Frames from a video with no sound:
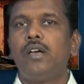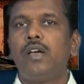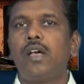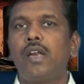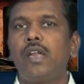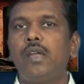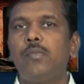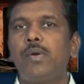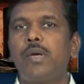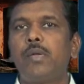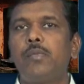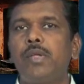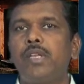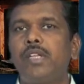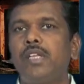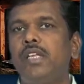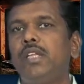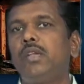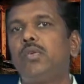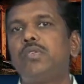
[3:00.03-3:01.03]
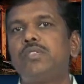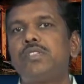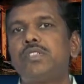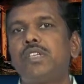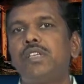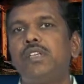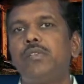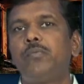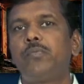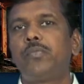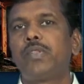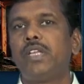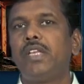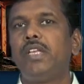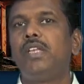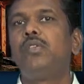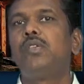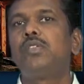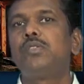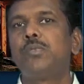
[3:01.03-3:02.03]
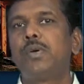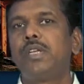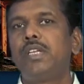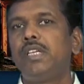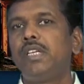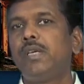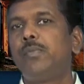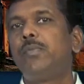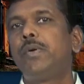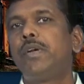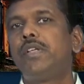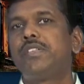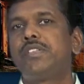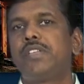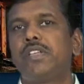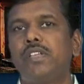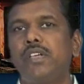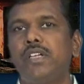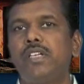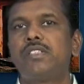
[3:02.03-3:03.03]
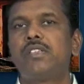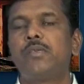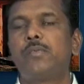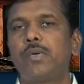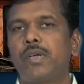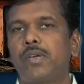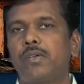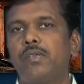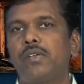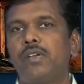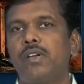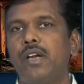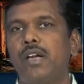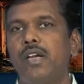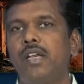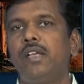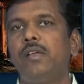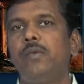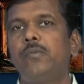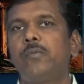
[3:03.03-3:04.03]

రేపటి పని ఈరోజు చెయ్యి ఈరోజు పని ఇప్పుడే చెయ్యి అని చెప్పారు అంటే